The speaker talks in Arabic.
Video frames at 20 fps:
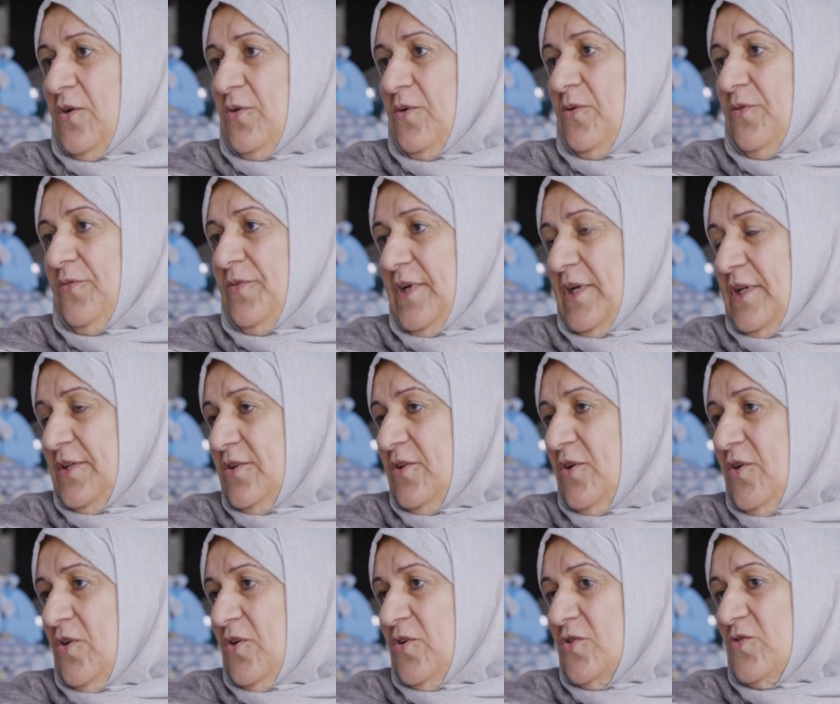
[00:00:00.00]
وفي
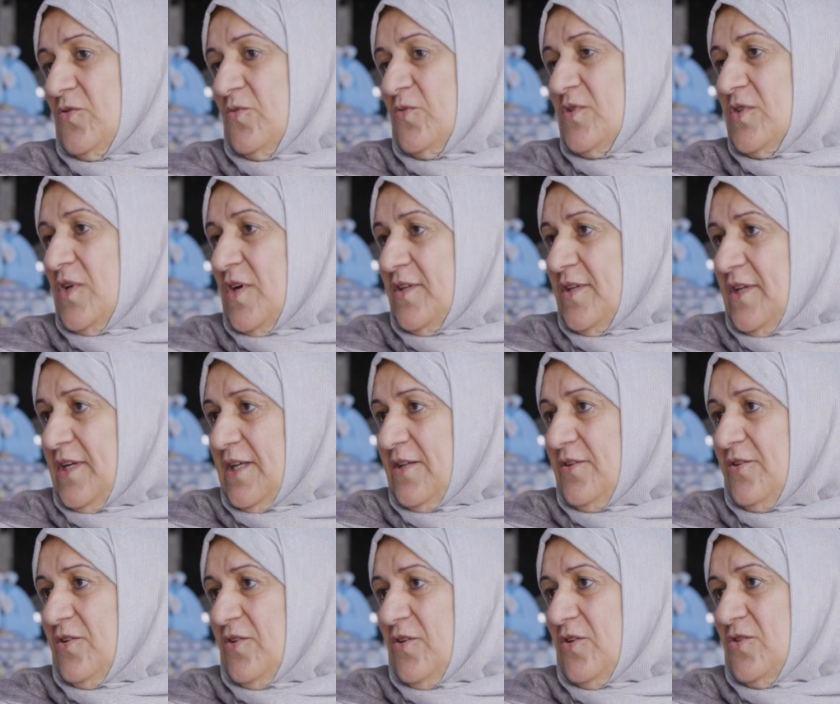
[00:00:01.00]
الانتاج وزاد
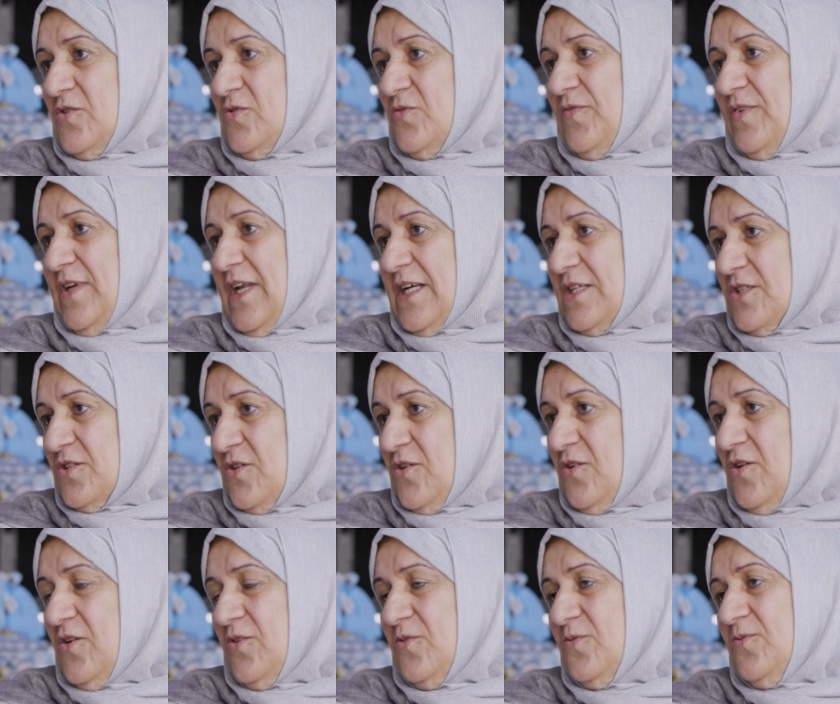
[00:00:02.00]
الانتاج وفي
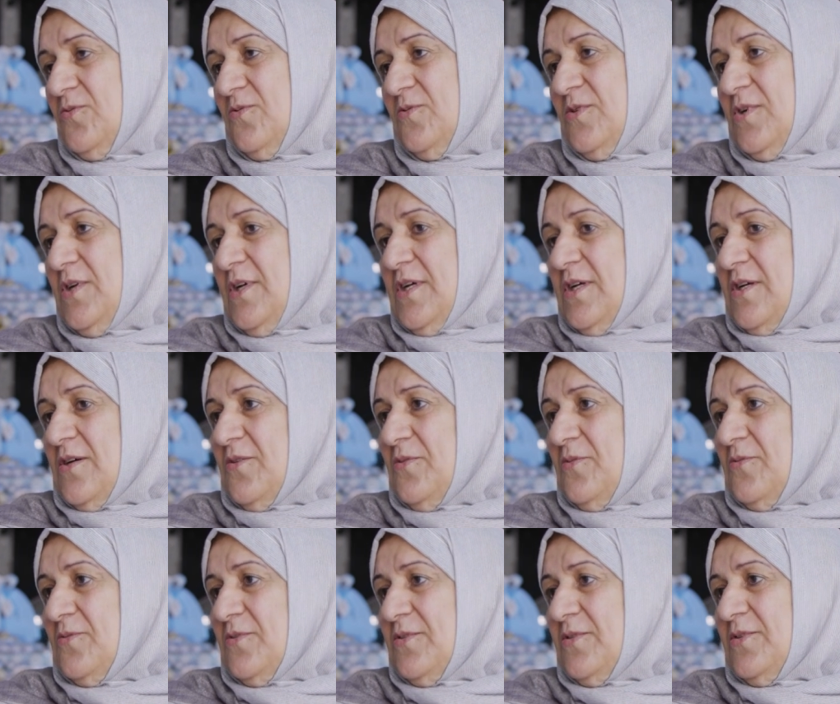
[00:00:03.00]
الاشكال و...
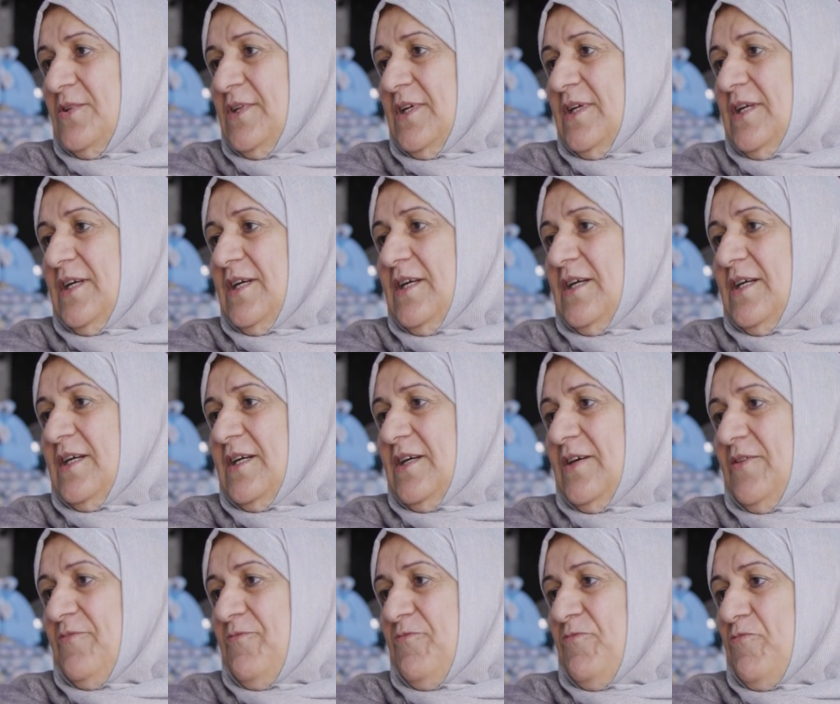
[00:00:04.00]
ودخلوا بعد وياكم
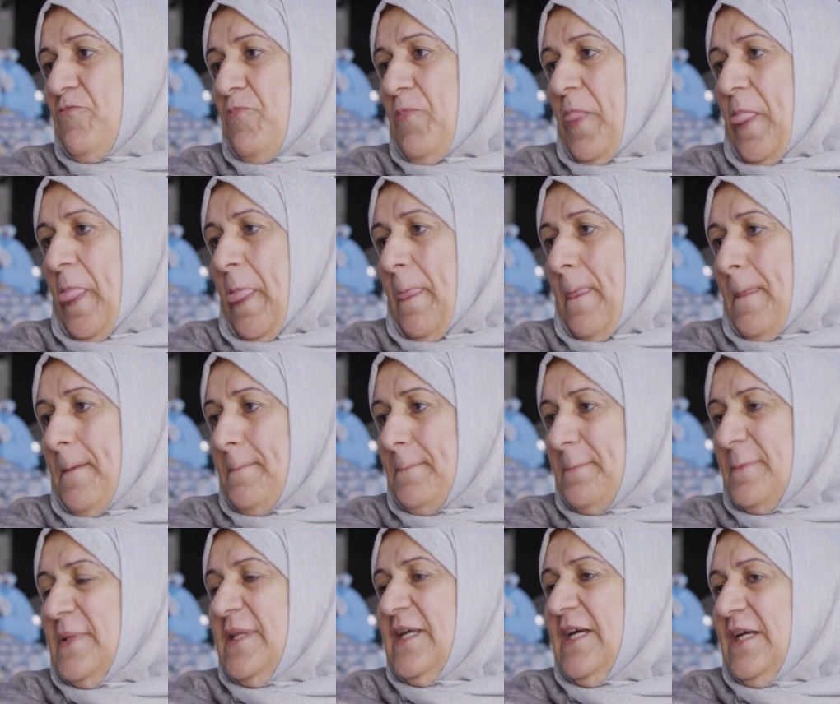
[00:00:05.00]

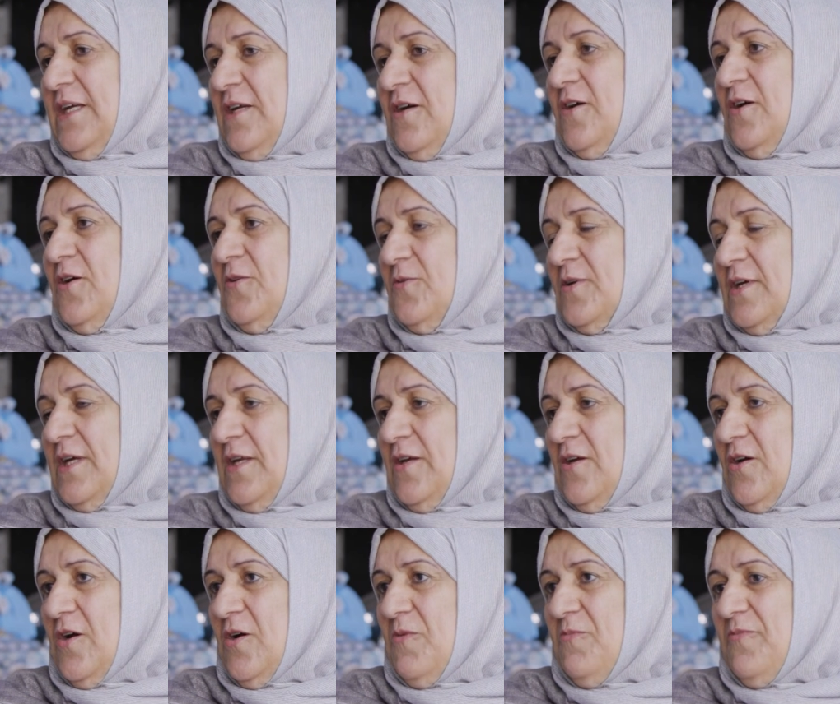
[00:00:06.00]
العيال العيال إيه.
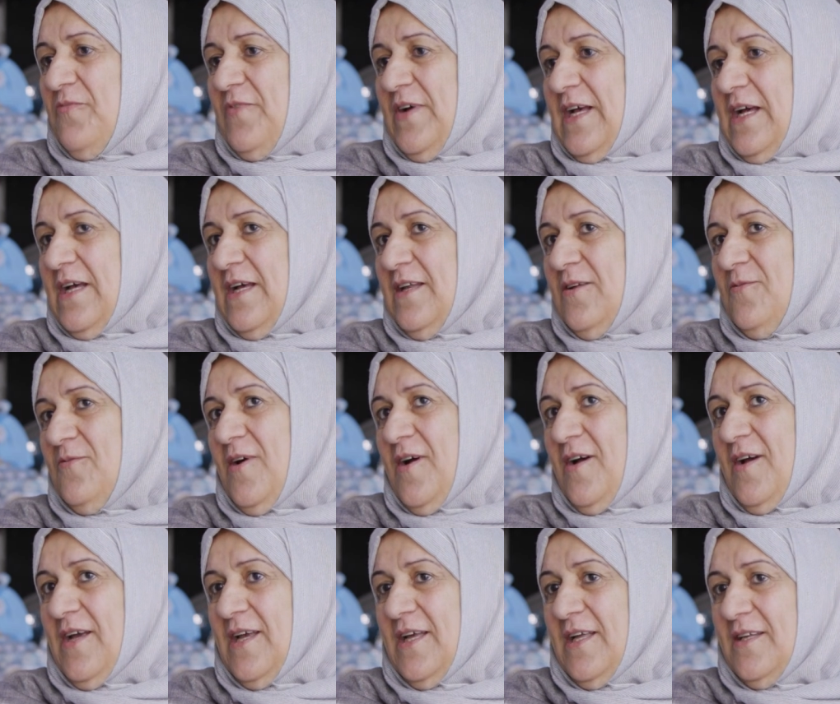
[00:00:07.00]
وكلهم إيه.
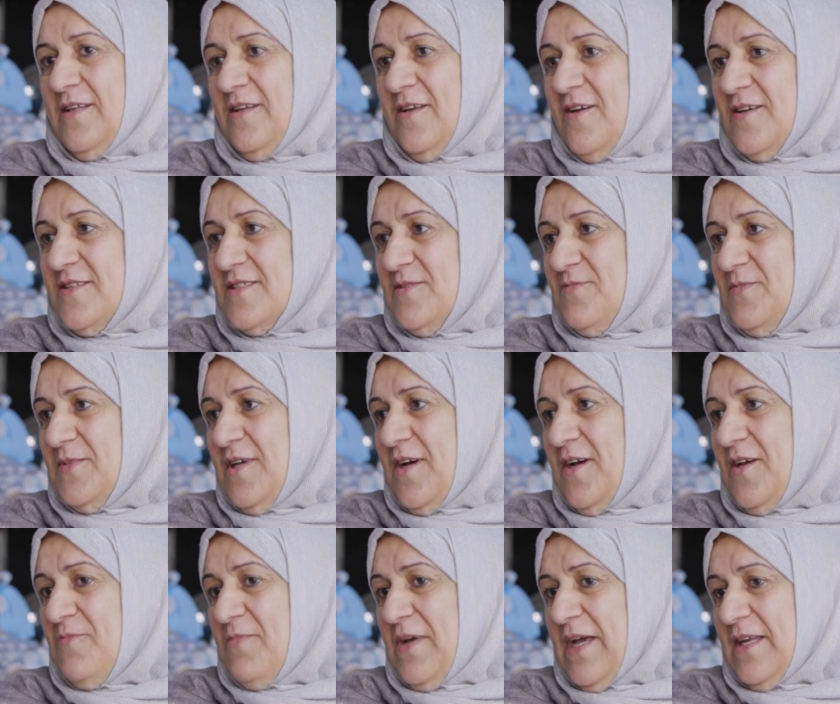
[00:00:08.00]
فالواحد لازم
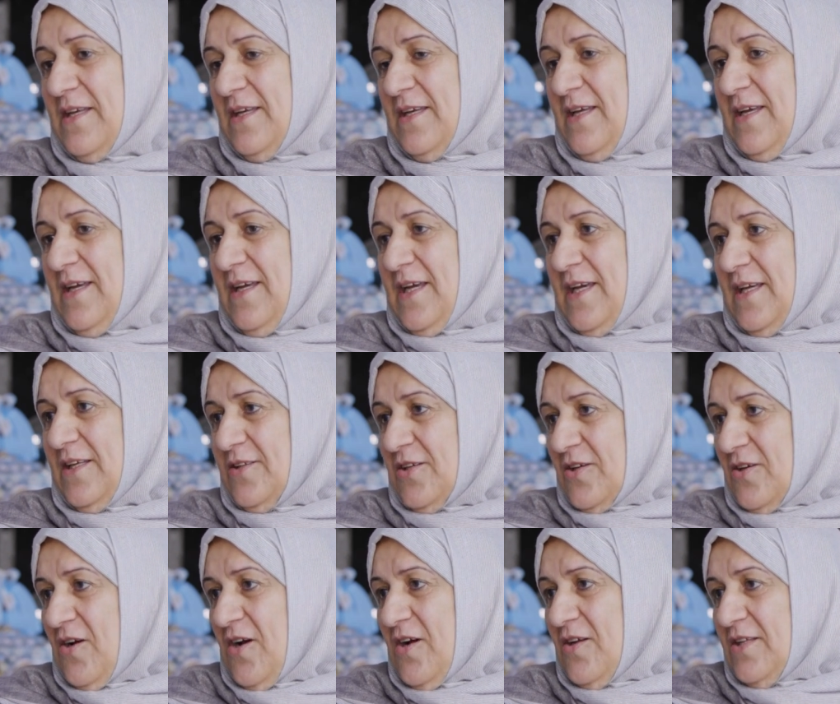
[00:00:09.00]
دائما
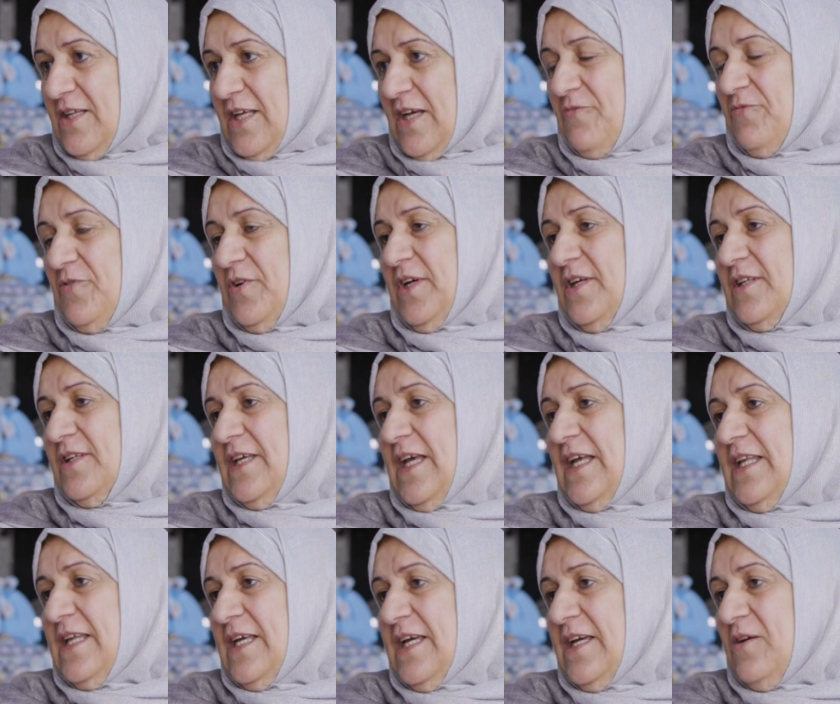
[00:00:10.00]
يتكاتف ويحط
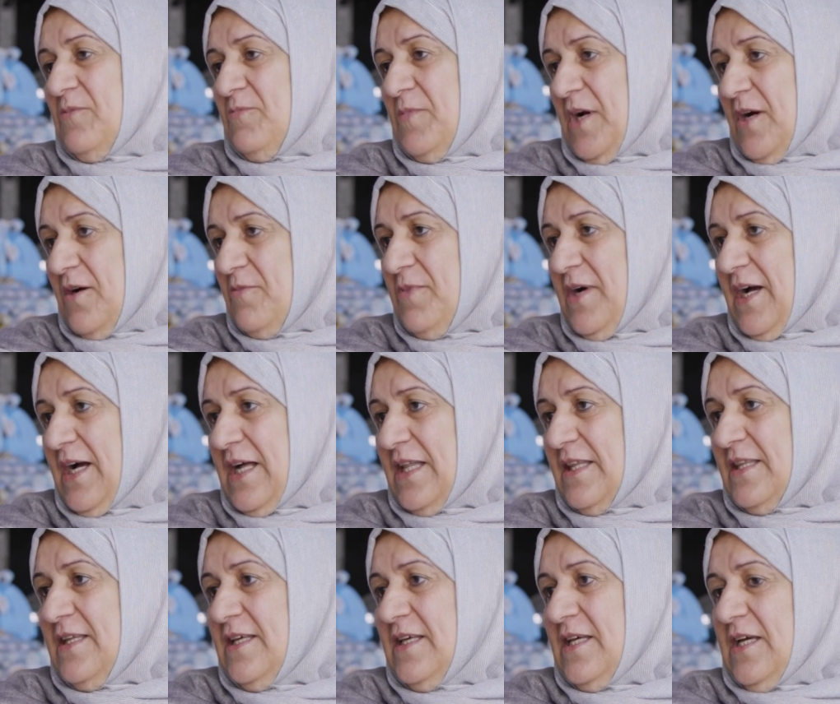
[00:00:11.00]
يده مع
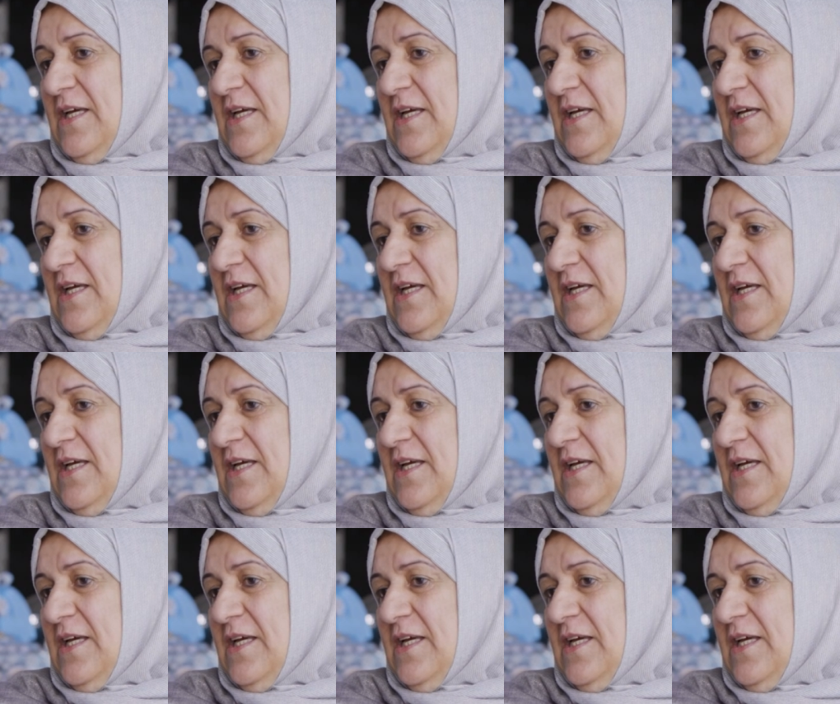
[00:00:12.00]
بعض